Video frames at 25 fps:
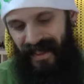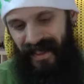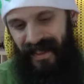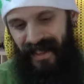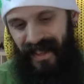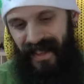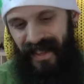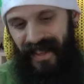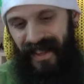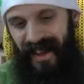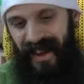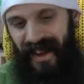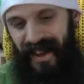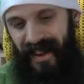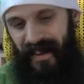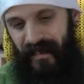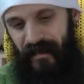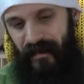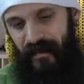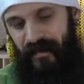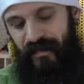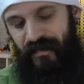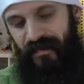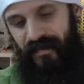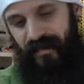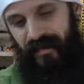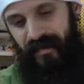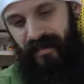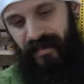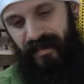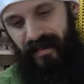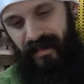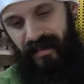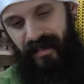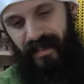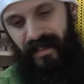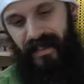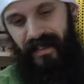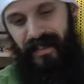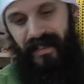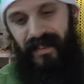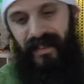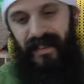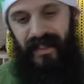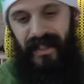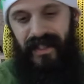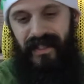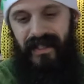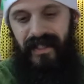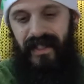Egal.
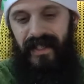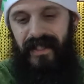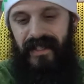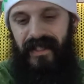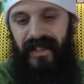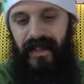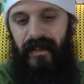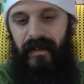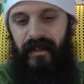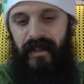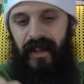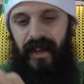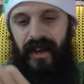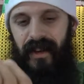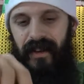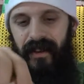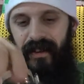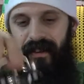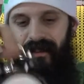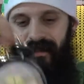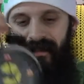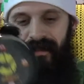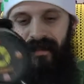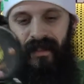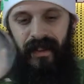Das hier ist nämlich eine.